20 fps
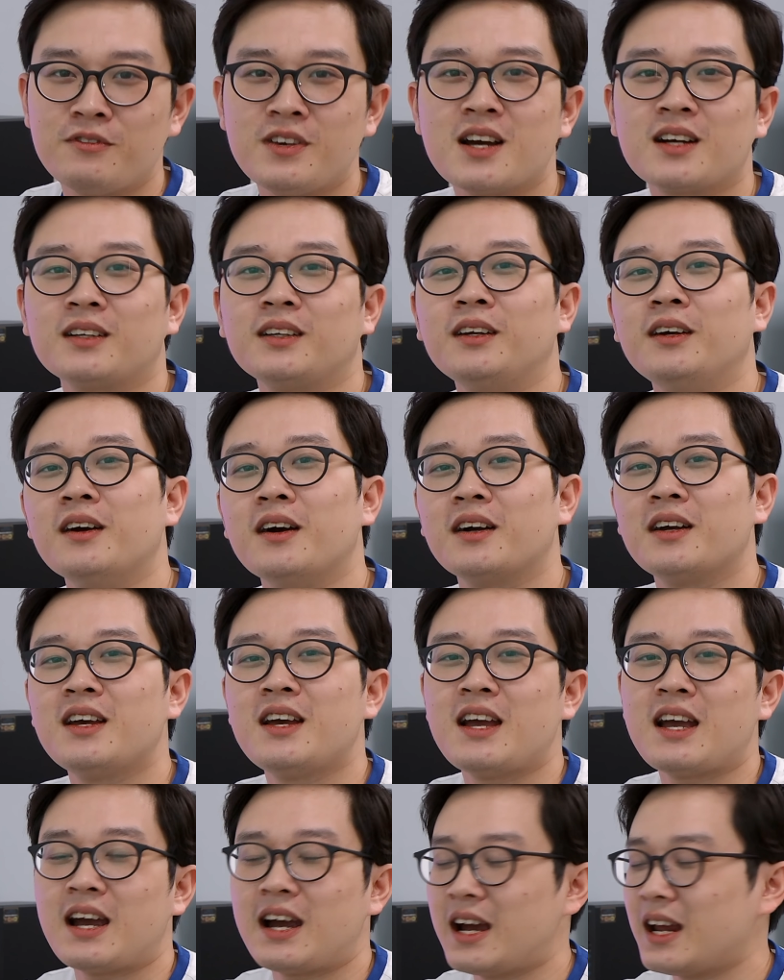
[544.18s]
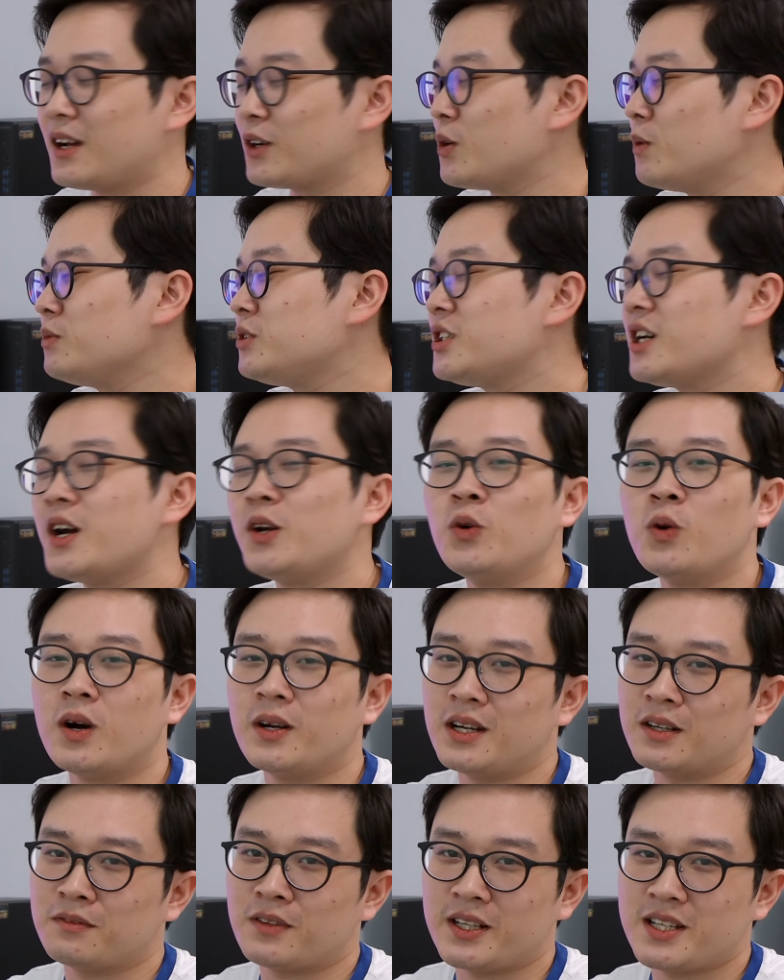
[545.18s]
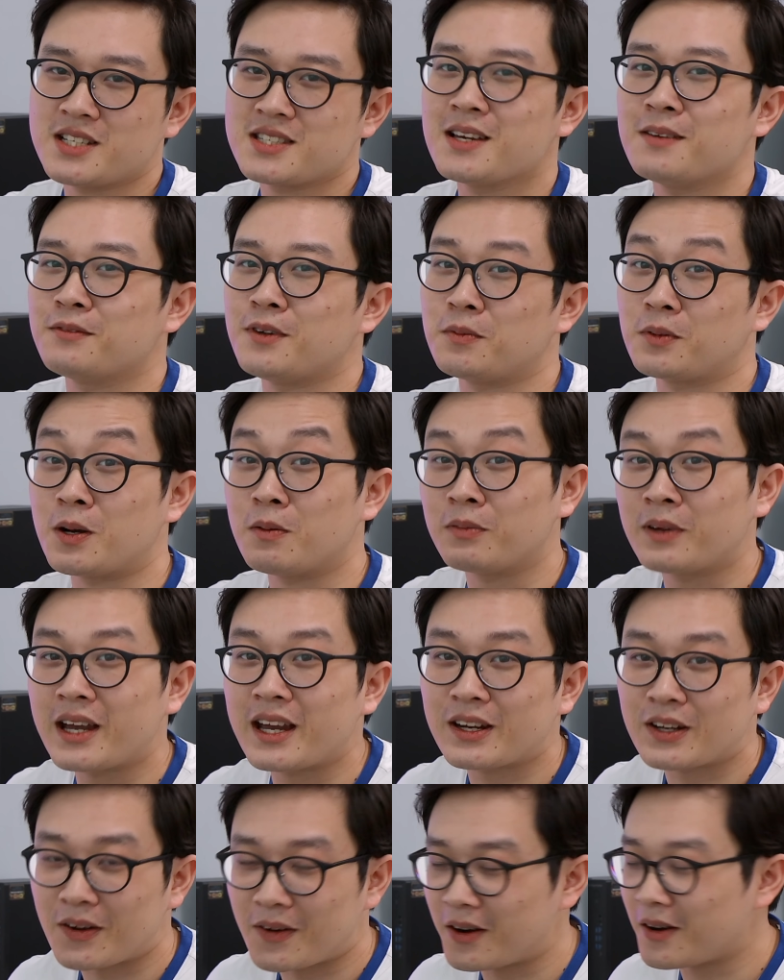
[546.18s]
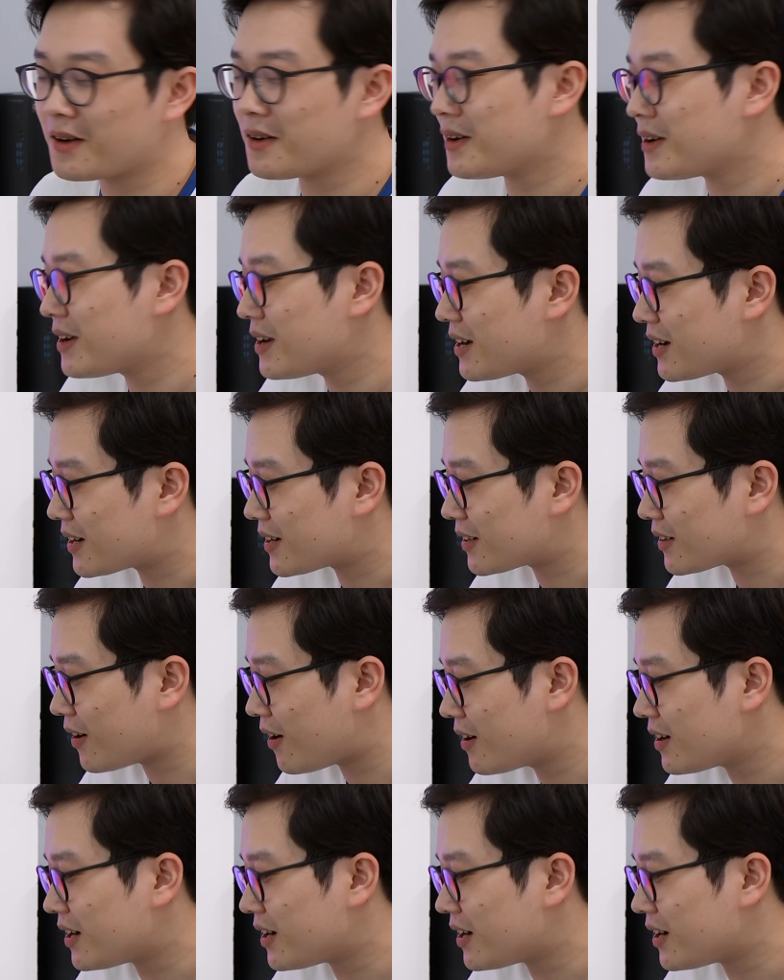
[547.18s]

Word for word: việc được, hay là cũng chơi đùa được với những sản phẩm công nghệ đó. Đó